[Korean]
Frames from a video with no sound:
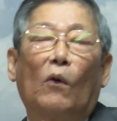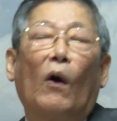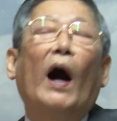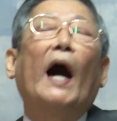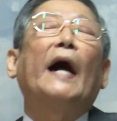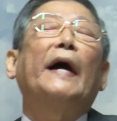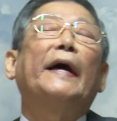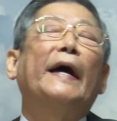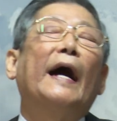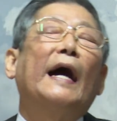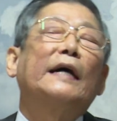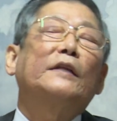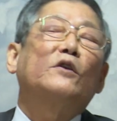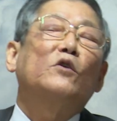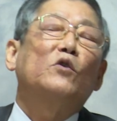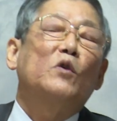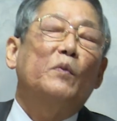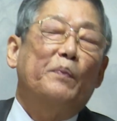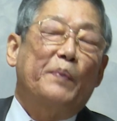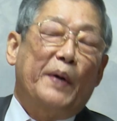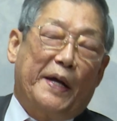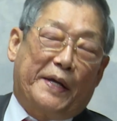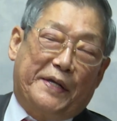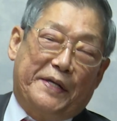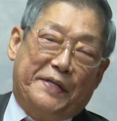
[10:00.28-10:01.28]
왕의 아들로
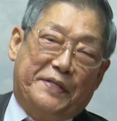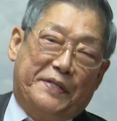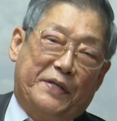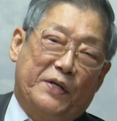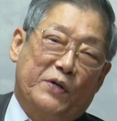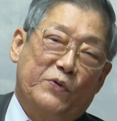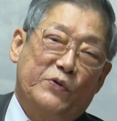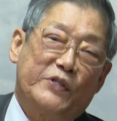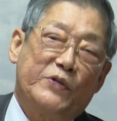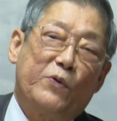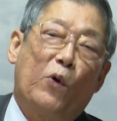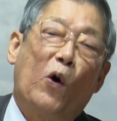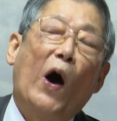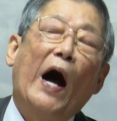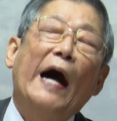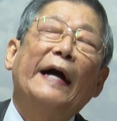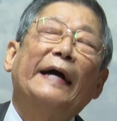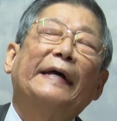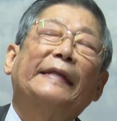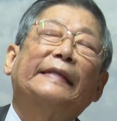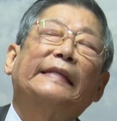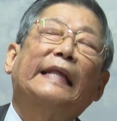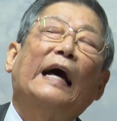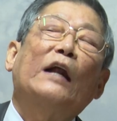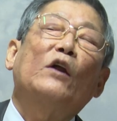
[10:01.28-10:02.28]
바뀌었어.
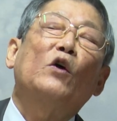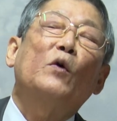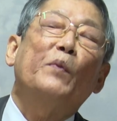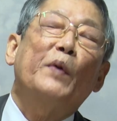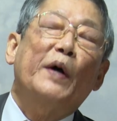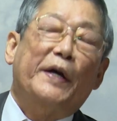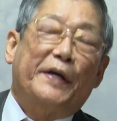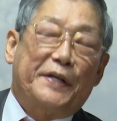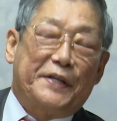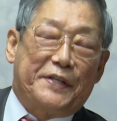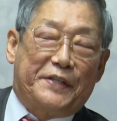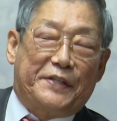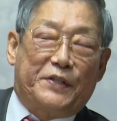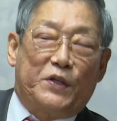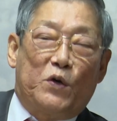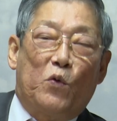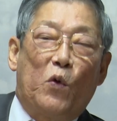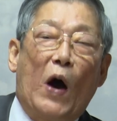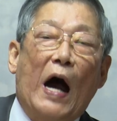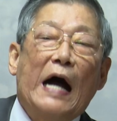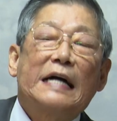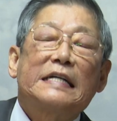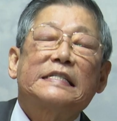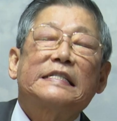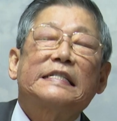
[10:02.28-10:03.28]
왕의 딸로 바뀌었어.
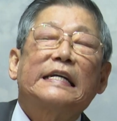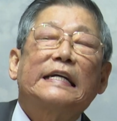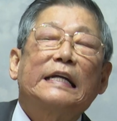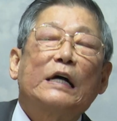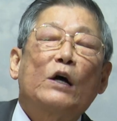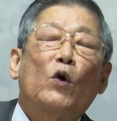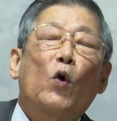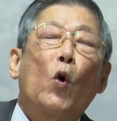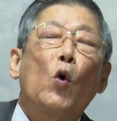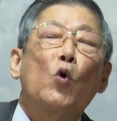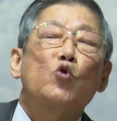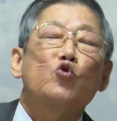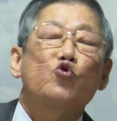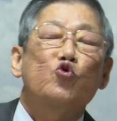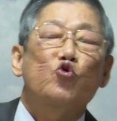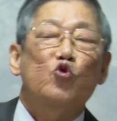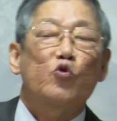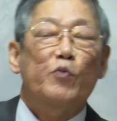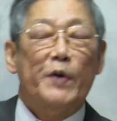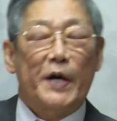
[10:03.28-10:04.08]
왕자나 공주로